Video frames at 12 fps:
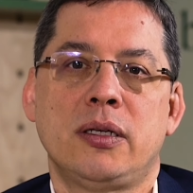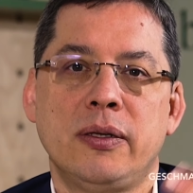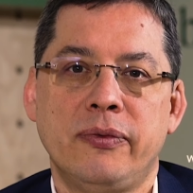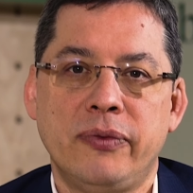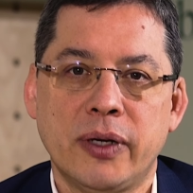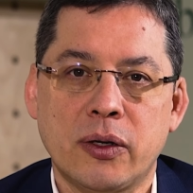
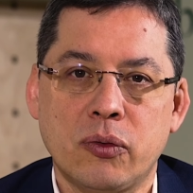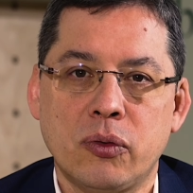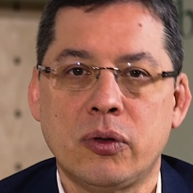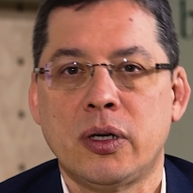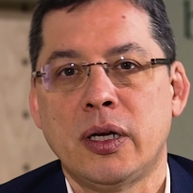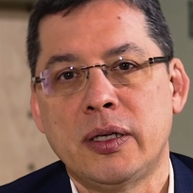die
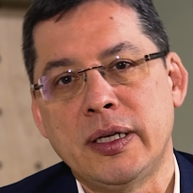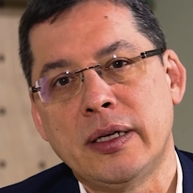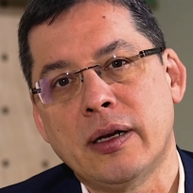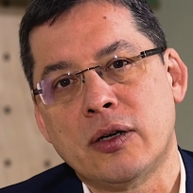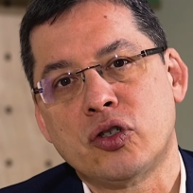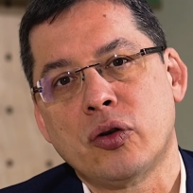Wirkung, die
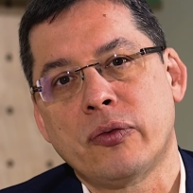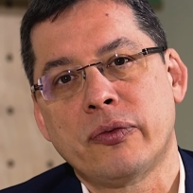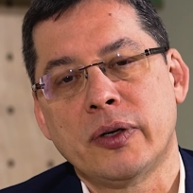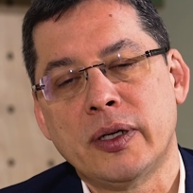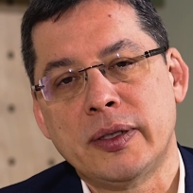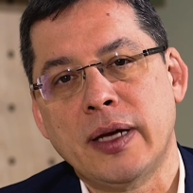
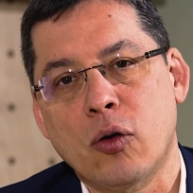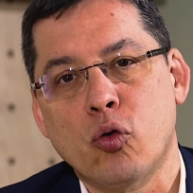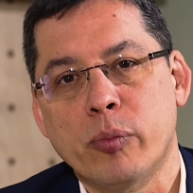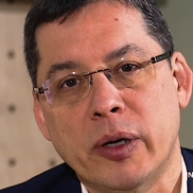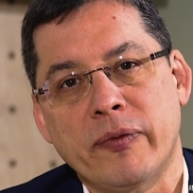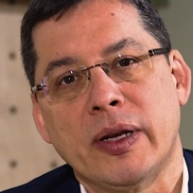Inhaltsstoffe, die
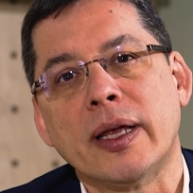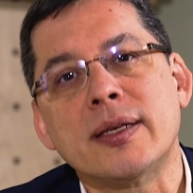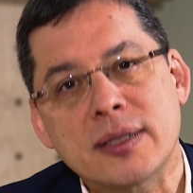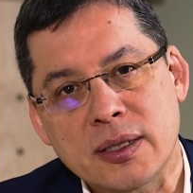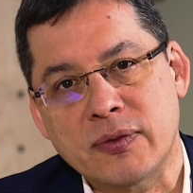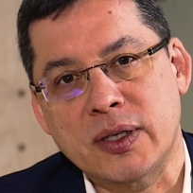Aromen. Wenn
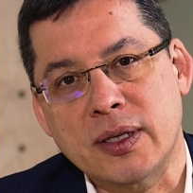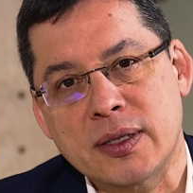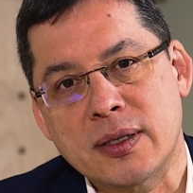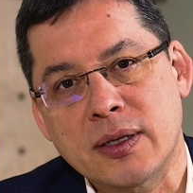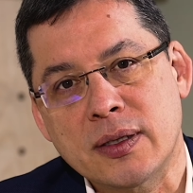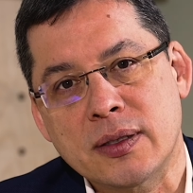das das
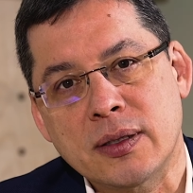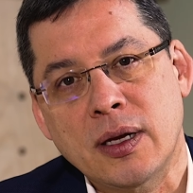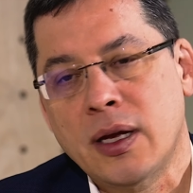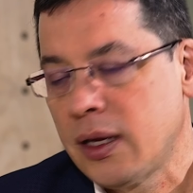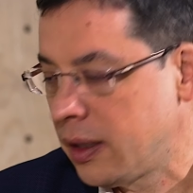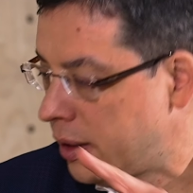Wichtigste ist,
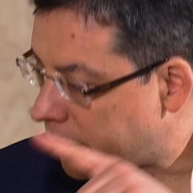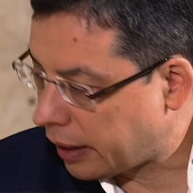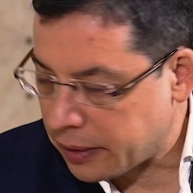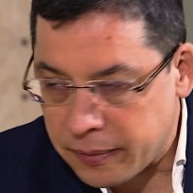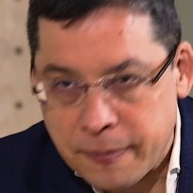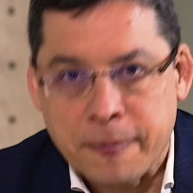
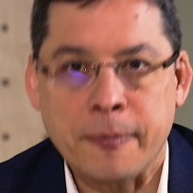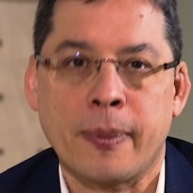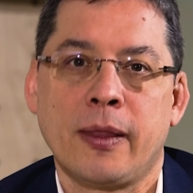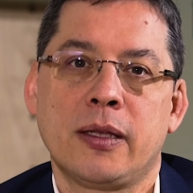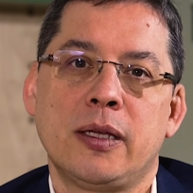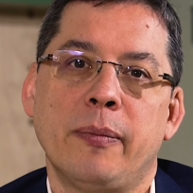dann
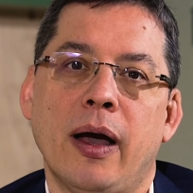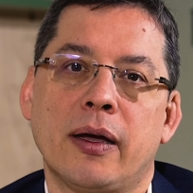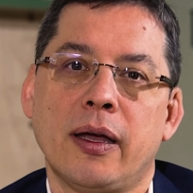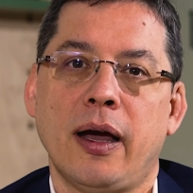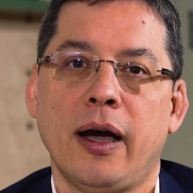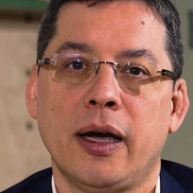die
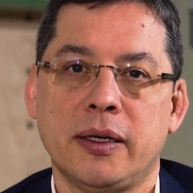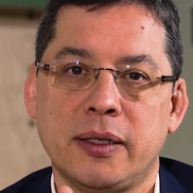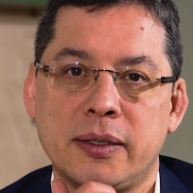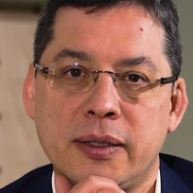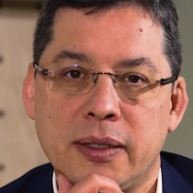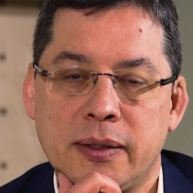Marke
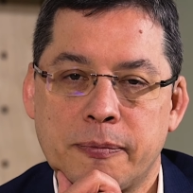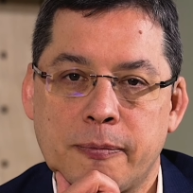ARDT.